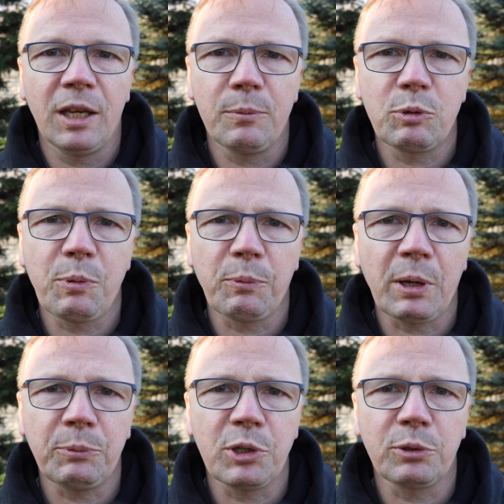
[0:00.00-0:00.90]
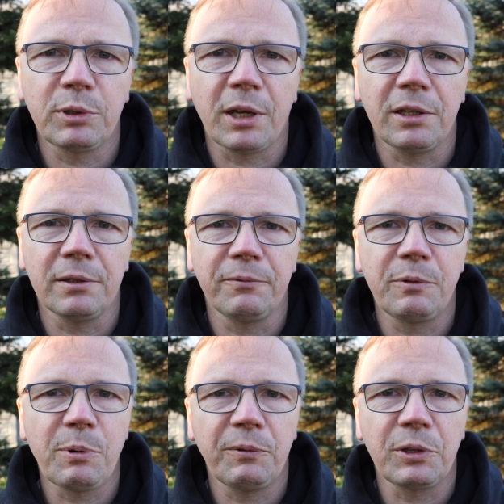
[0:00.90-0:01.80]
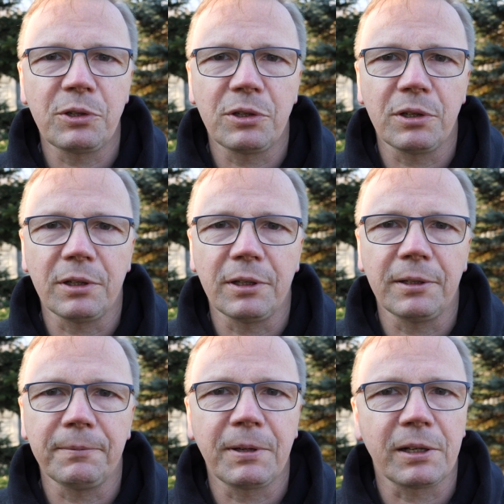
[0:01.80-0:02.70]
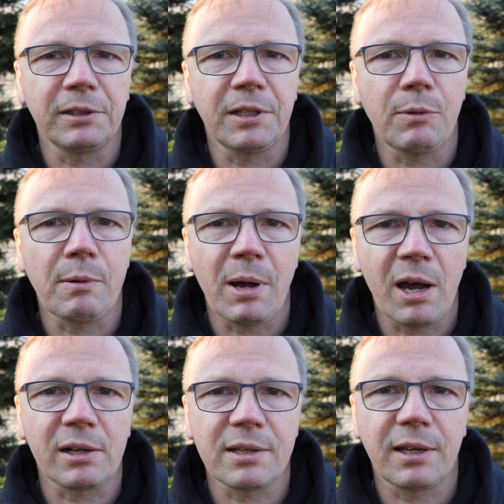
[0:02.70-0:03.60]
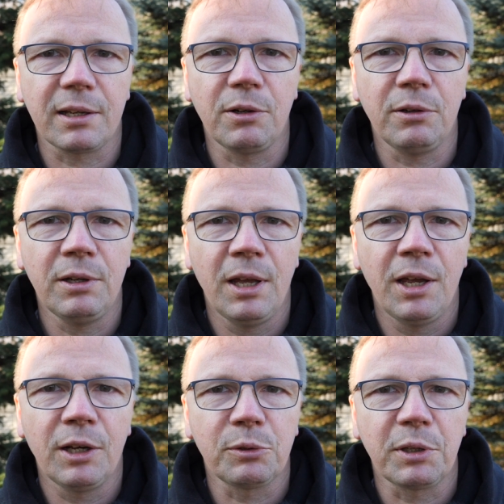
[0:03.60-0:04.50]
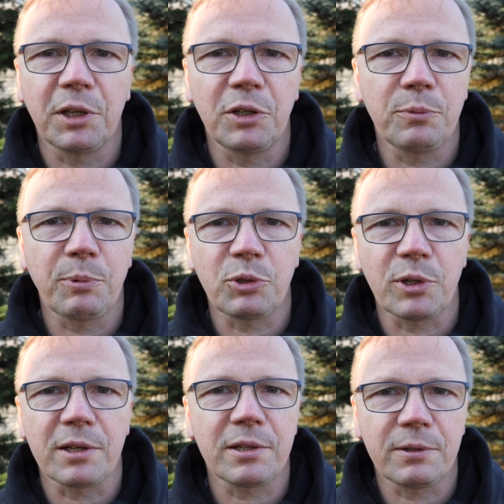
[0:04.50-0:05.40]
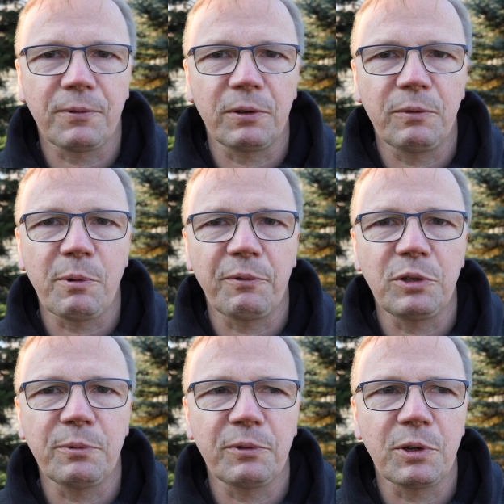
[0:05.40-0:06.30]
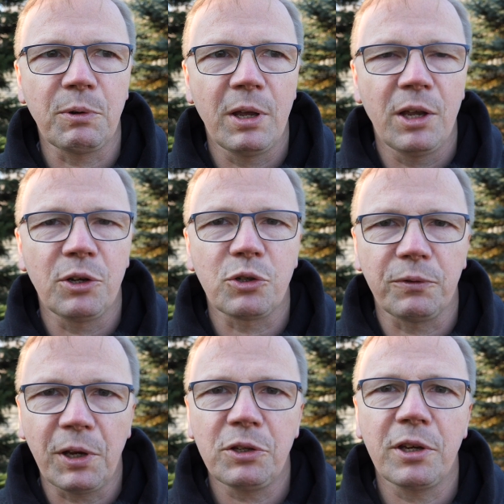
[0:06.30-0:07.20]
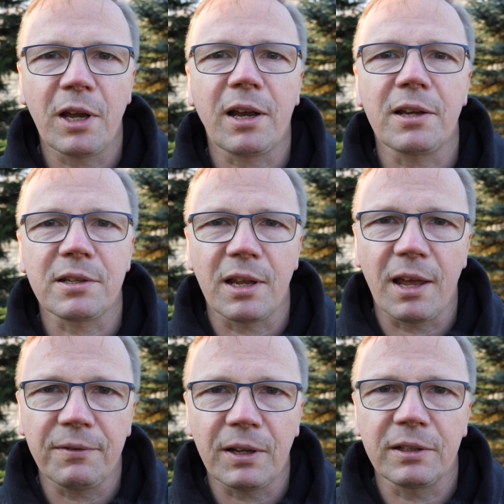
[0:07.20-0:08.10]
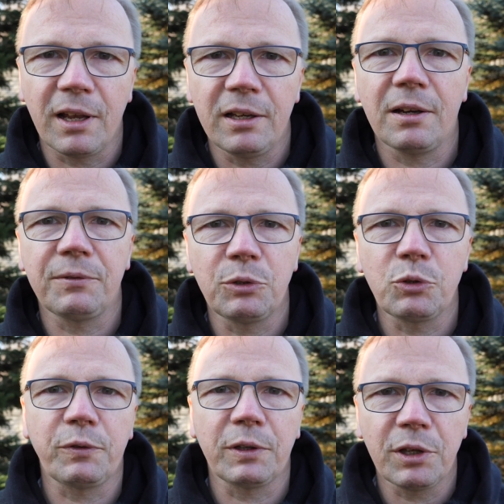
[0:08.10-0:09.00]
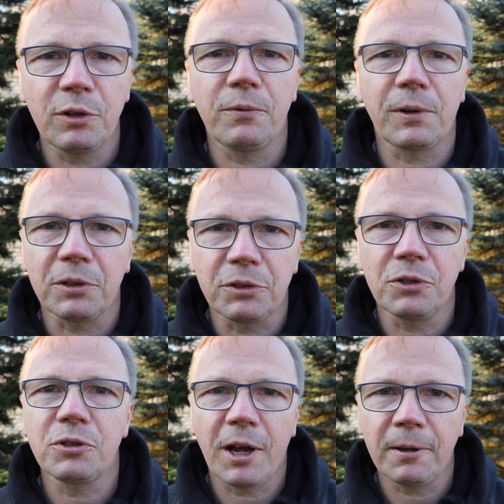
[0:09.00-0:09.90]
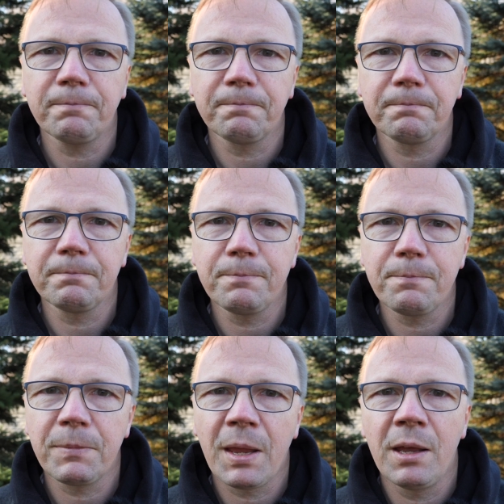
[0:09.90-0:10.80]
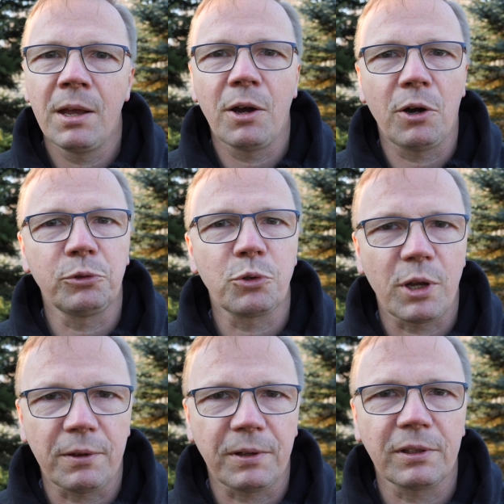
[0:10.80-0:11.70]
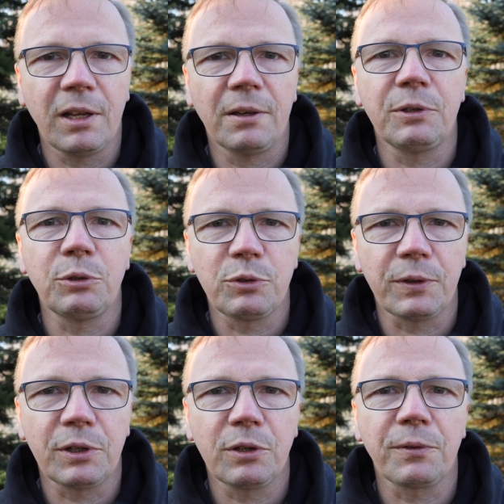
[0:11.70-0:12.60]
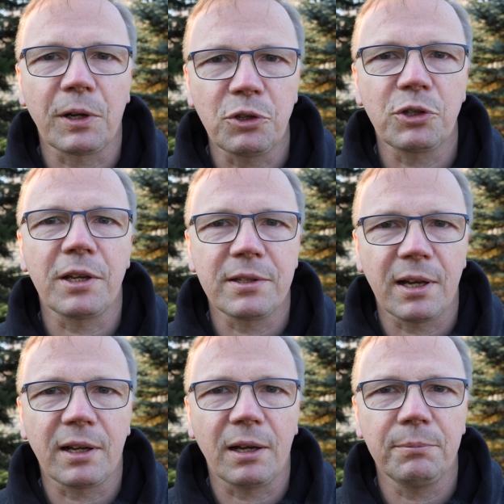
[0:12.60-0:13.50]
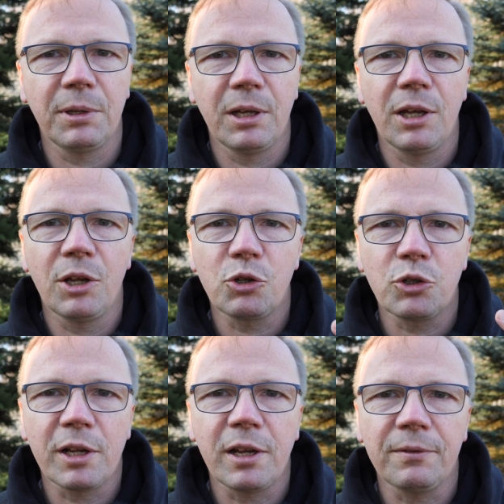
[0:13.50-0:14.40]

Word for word: I przypomina mi się tutaj wypowiedź y, kardynała Macharskiego, który kiedyś podczas swojej wypowiedzi powiedział: Czy wiecie, jaka jest Ewangelia według świętego Franciszka? Otóż Ewangelia według świętego Franciszka jest taka: cztery